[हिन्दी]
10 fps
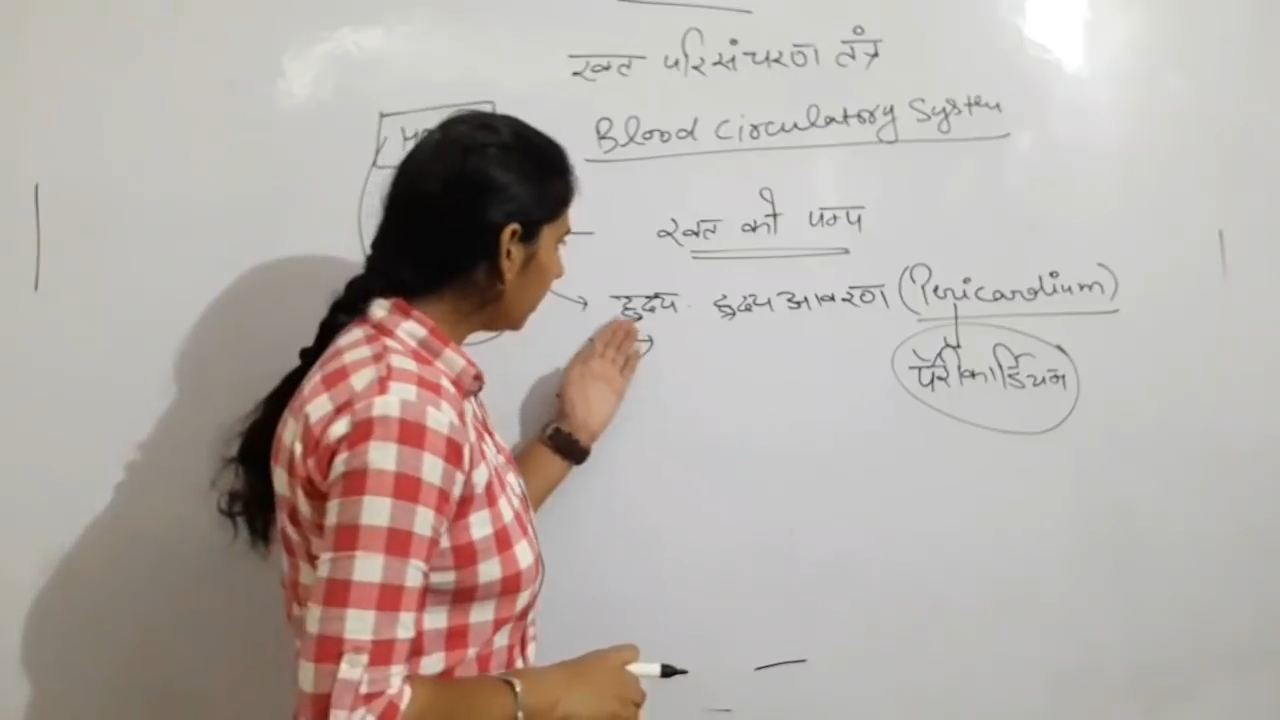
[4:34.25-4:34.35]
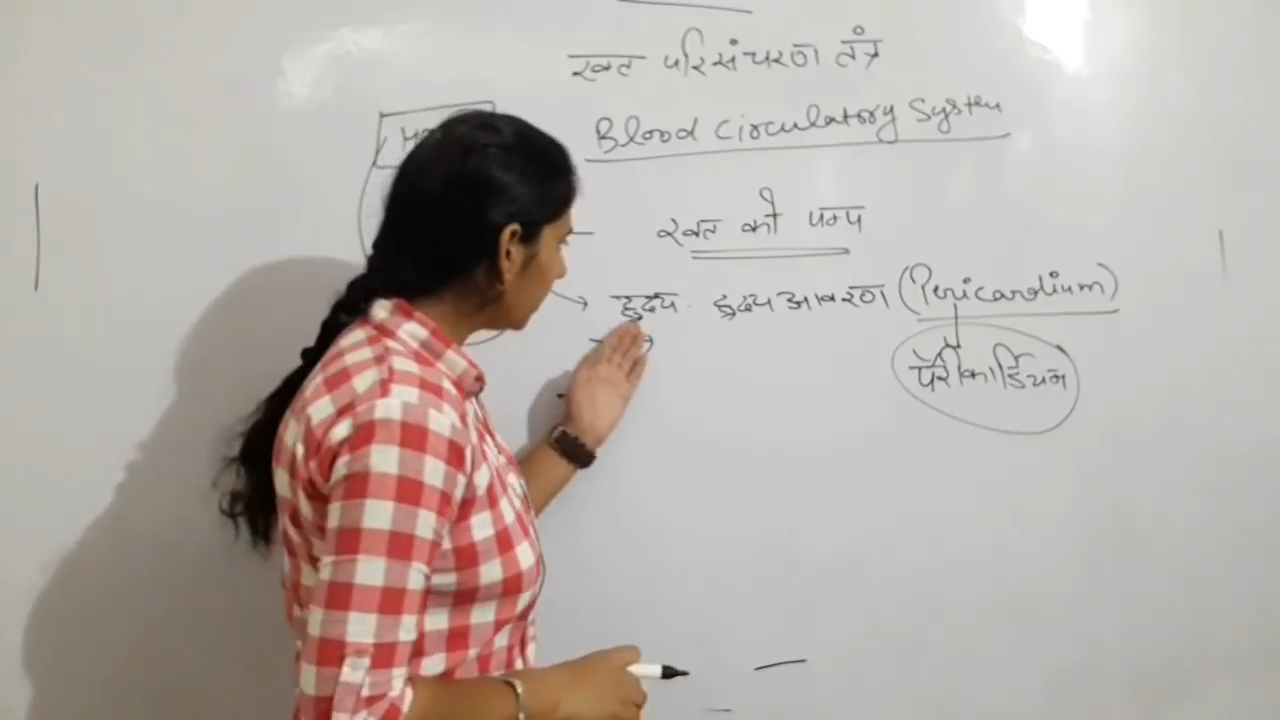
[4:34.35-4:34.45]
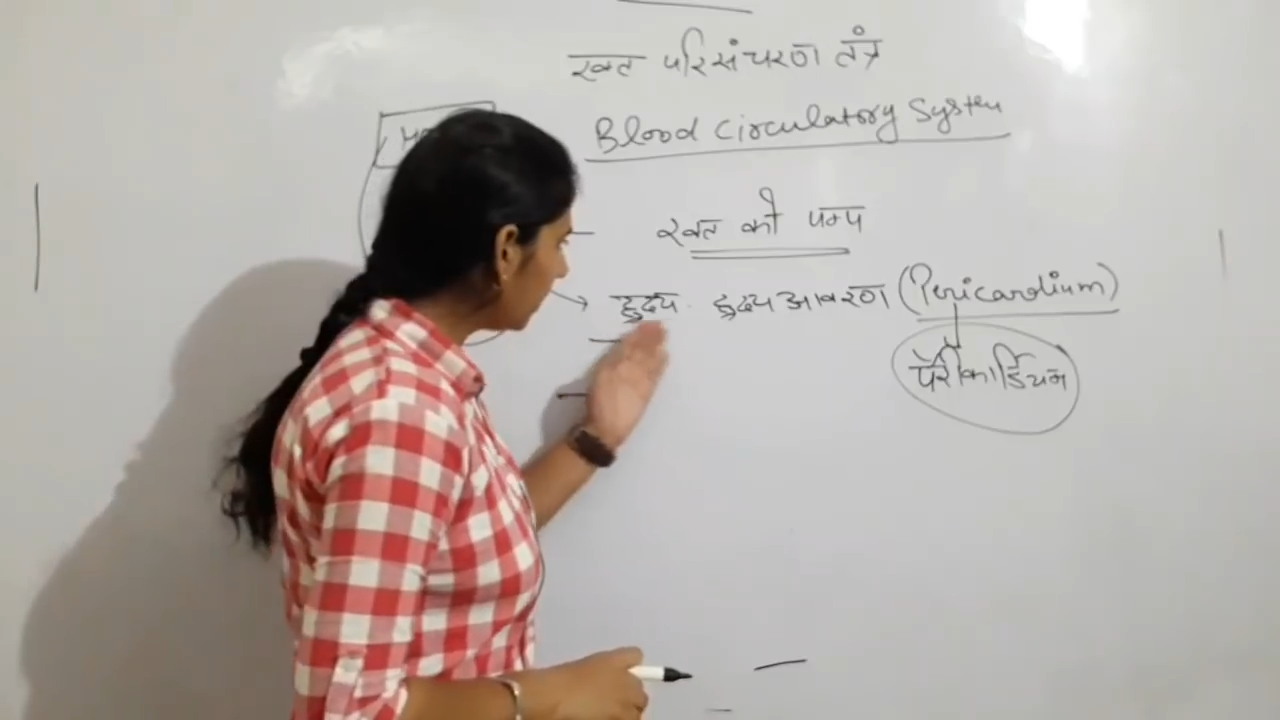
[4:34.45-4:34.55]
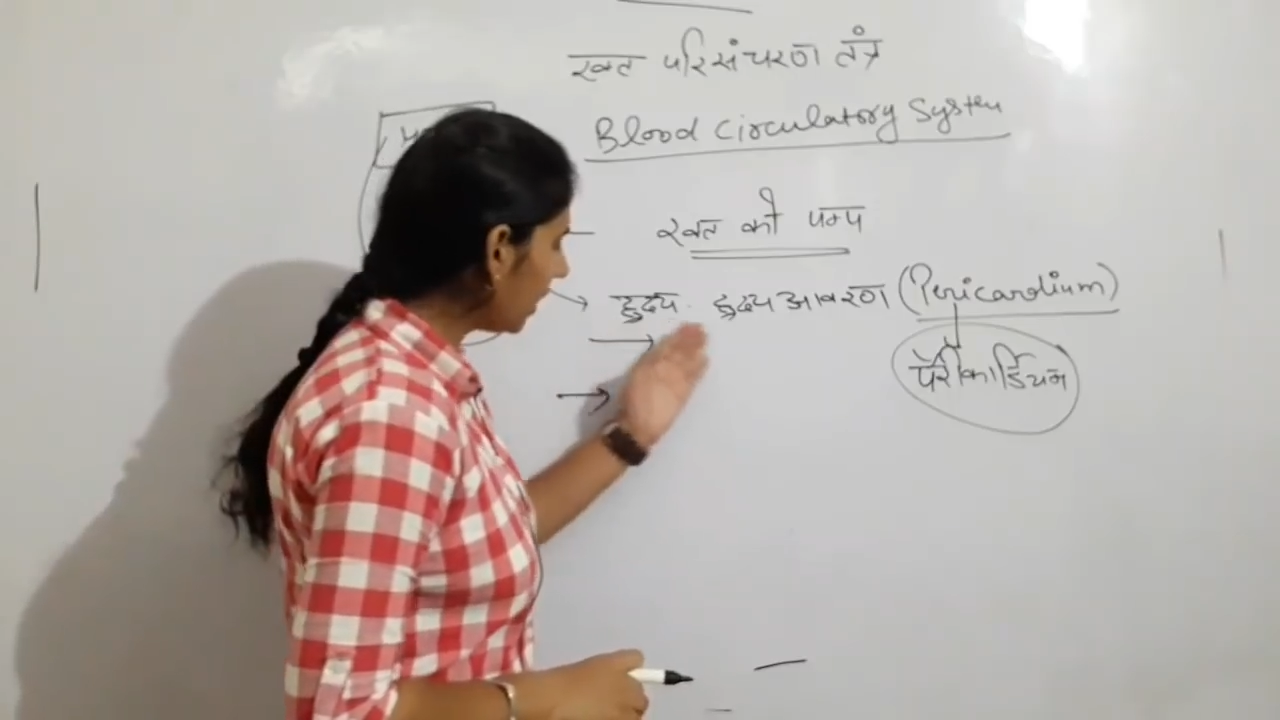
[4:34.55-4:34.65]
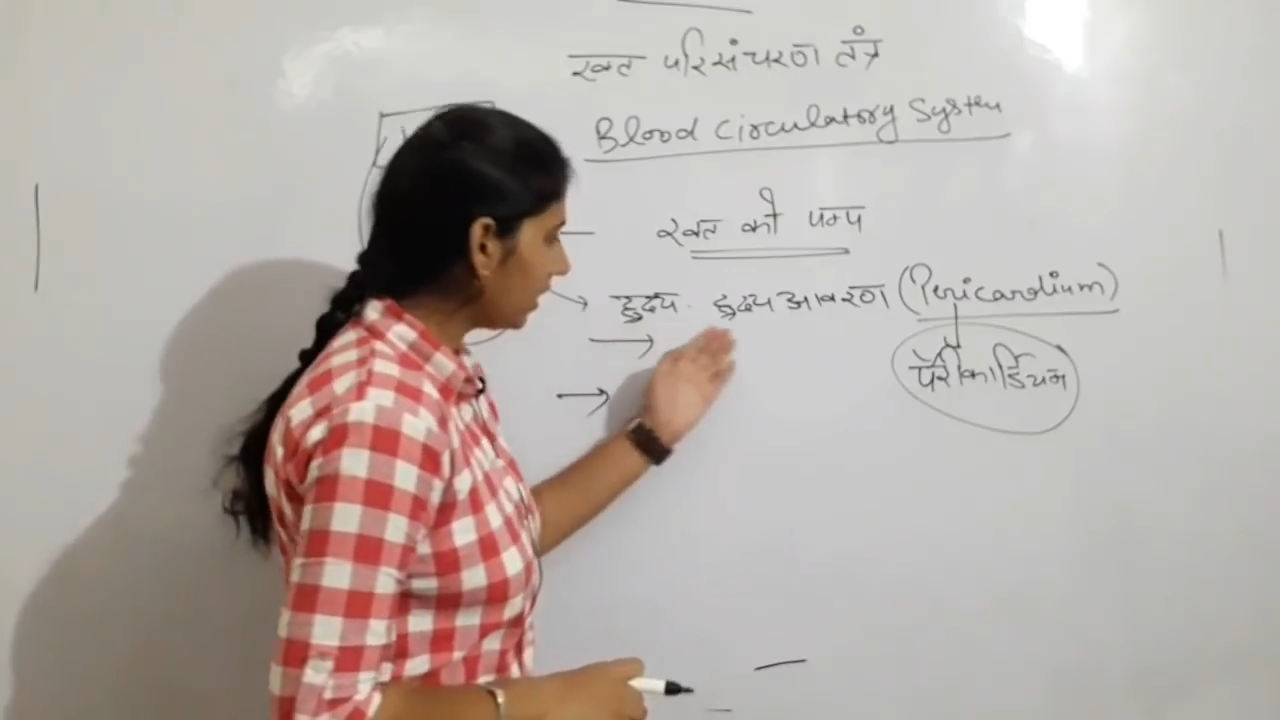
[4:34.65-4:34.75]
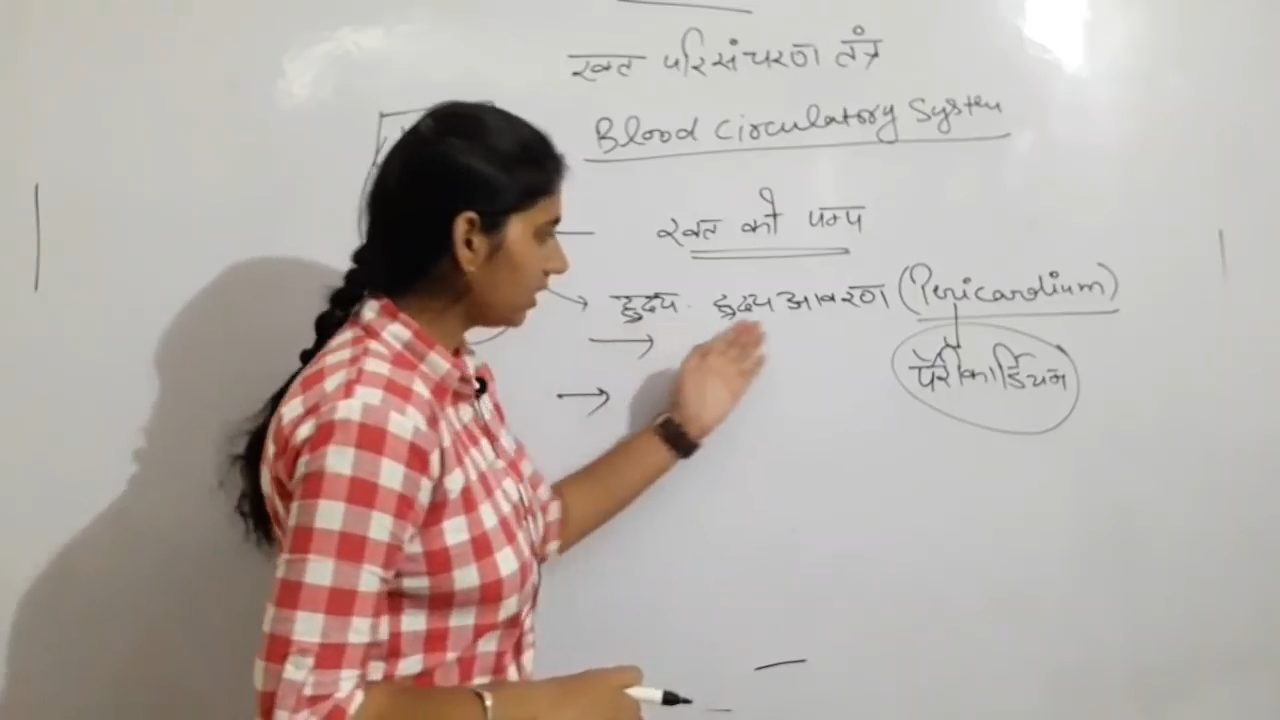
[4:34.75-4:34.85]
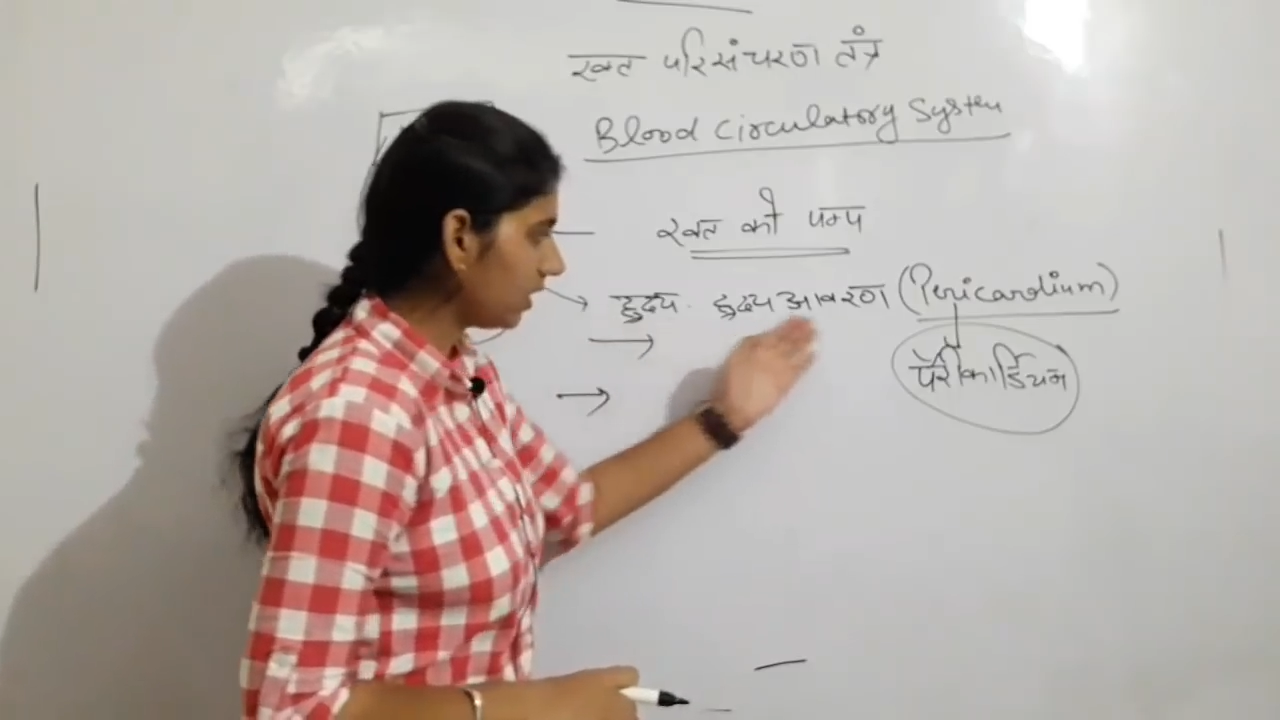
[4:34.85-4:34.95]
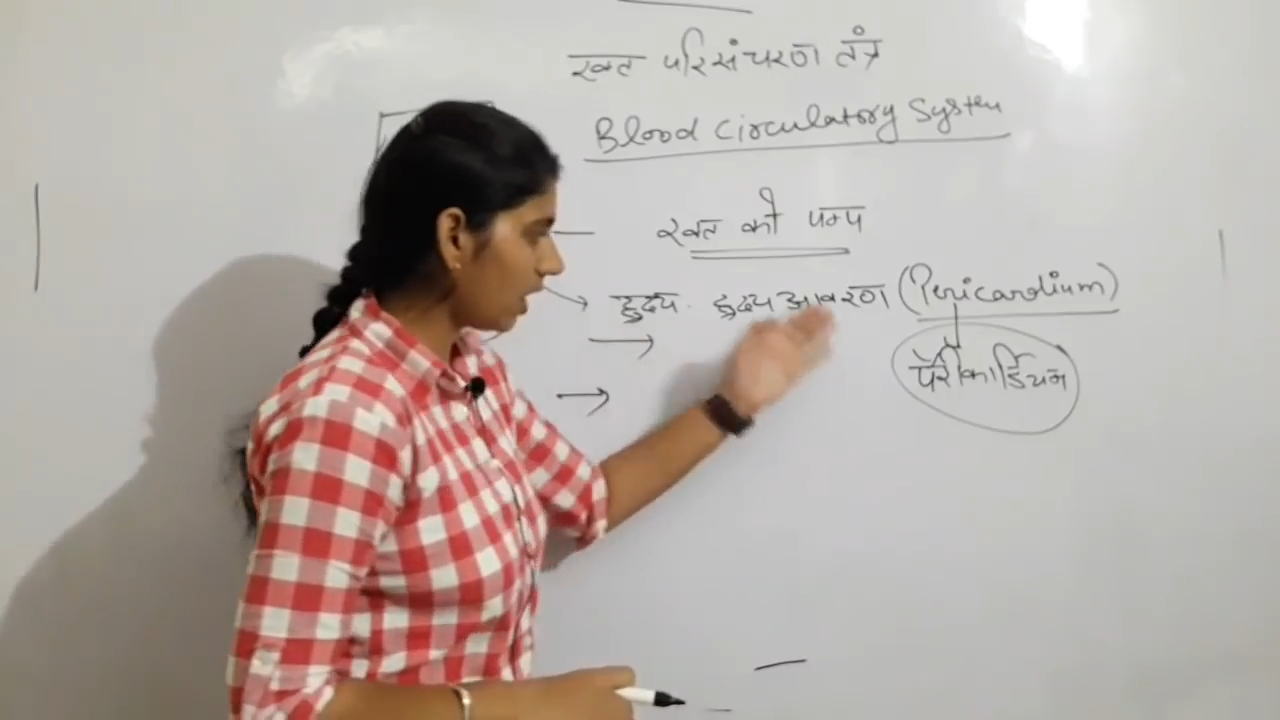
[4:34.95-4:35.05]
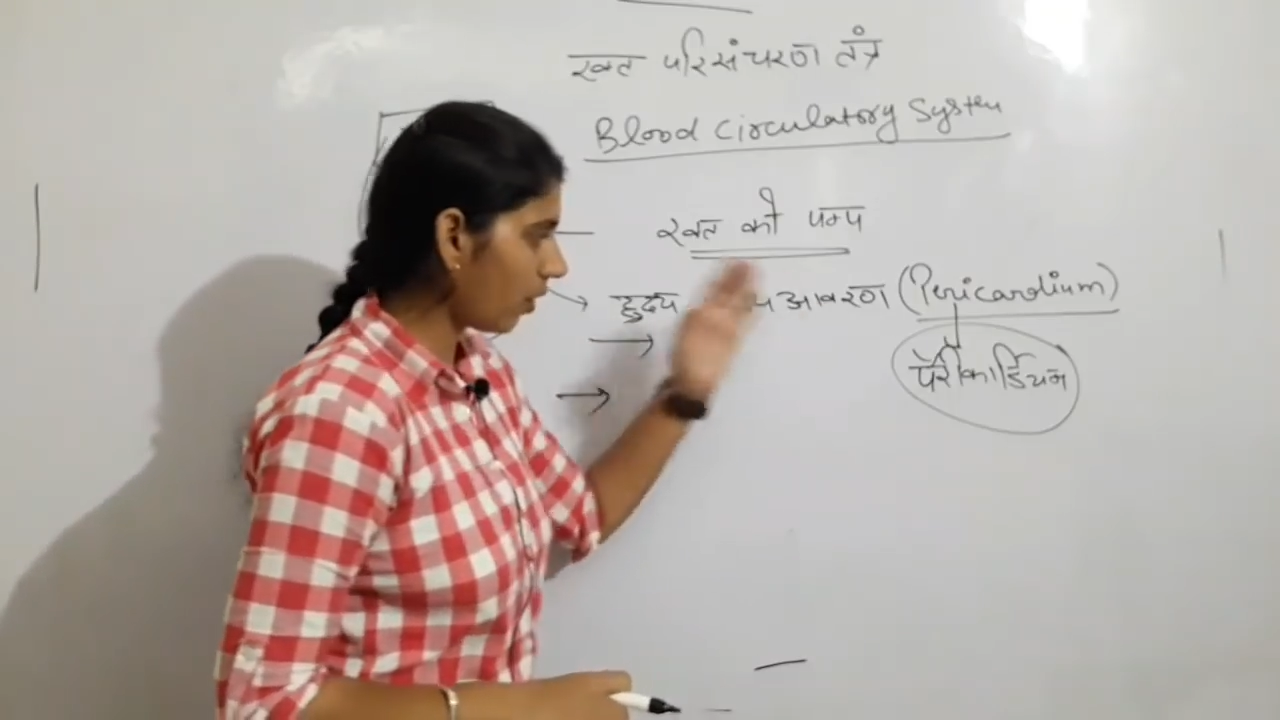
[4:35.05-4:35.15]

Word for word: हृदय हृदय